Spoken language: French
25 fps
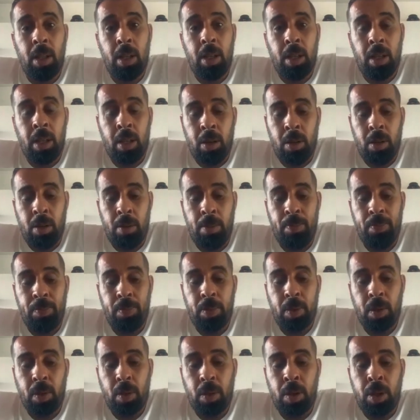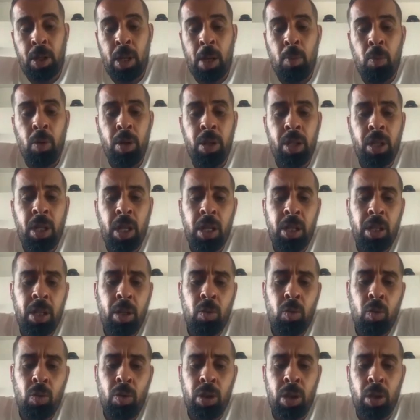Et euh, il y a moins de guerre
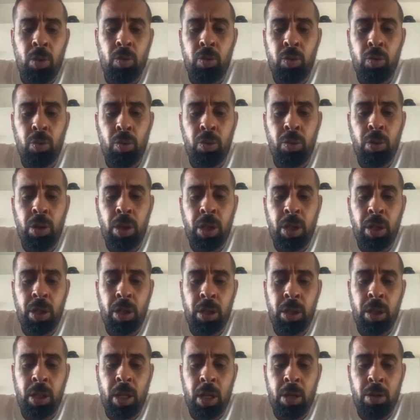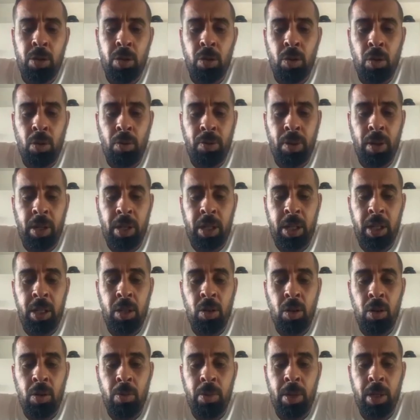d'ego. Il y a toujours eu des, garçons qui ont fait des
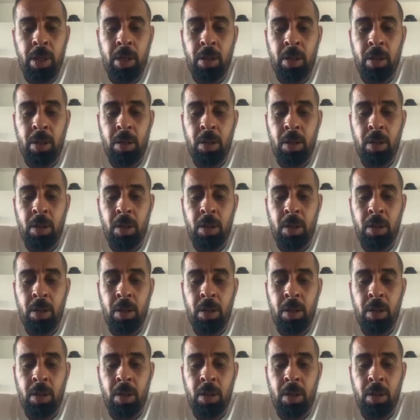guignols, mais euh,